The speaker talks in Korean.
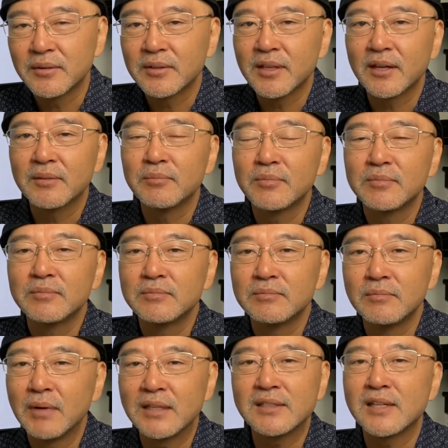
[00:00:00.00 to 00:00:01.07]
그냥
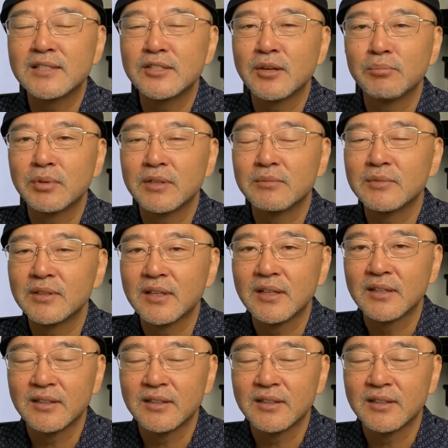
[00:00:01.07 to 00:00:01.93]
말살시켜버립니다.